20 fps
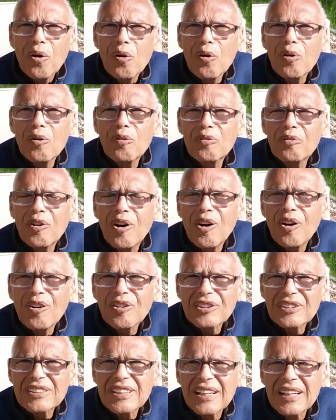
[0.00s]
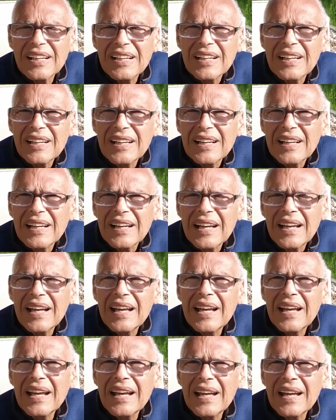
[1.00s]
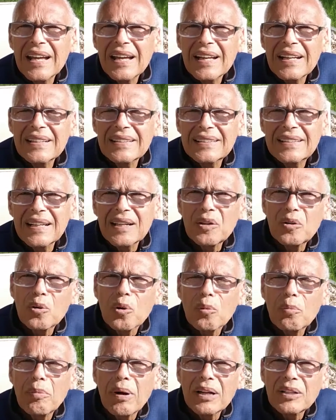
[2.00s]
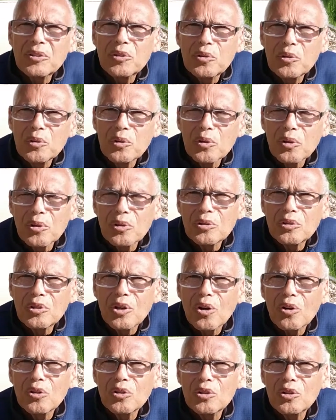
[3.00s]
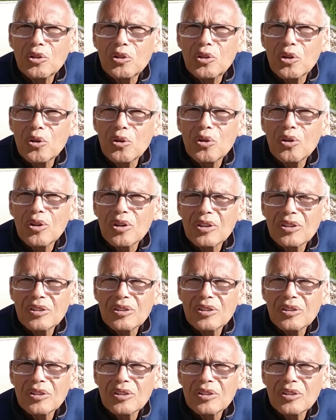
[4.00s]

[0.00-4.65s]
au ventre et des courbatures dans le dos